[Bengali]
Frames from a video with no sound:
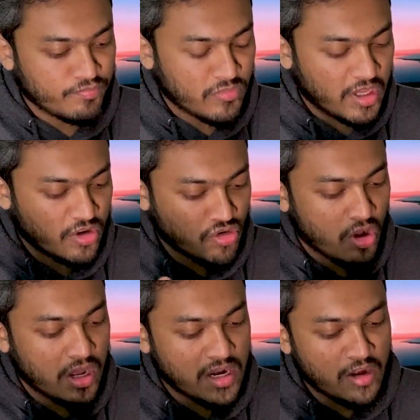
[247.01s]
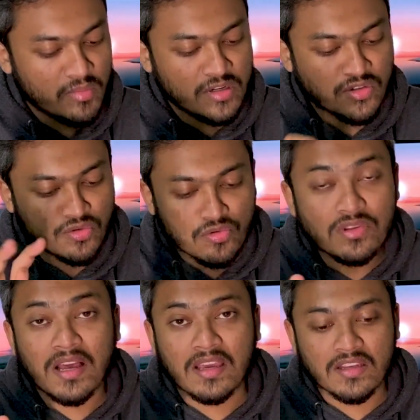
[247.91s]
দেন রকার আর্মের স্ক্রু
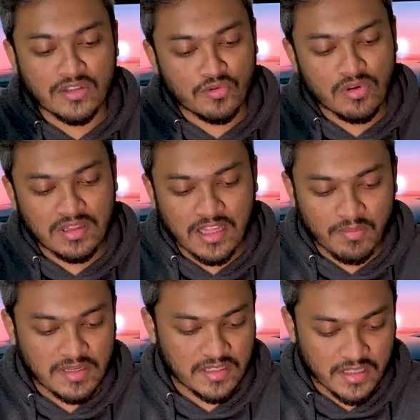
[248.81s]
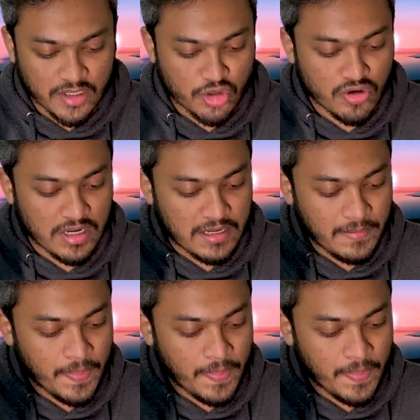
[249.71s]
থাকে স্ক্রুয়ের দাম নিচ্ছে দেড়শো টাকা